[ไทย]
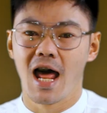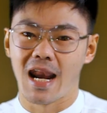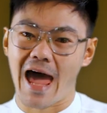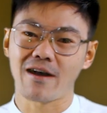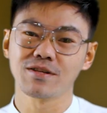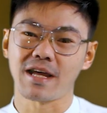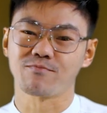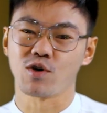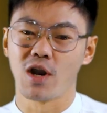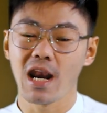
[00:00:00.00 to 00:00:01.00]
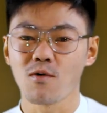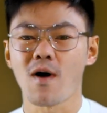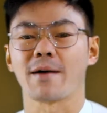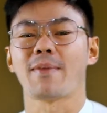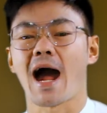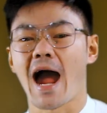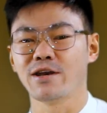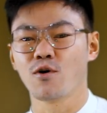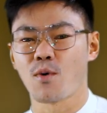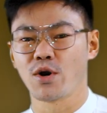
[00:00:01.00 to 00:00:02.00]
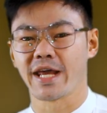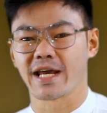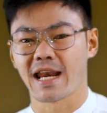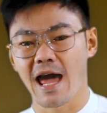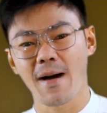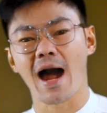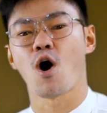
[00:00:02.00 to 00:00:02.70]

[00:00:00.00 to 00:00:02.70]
หลายคนสับสนระหว่างผักไฮโดรโปนิกและผัก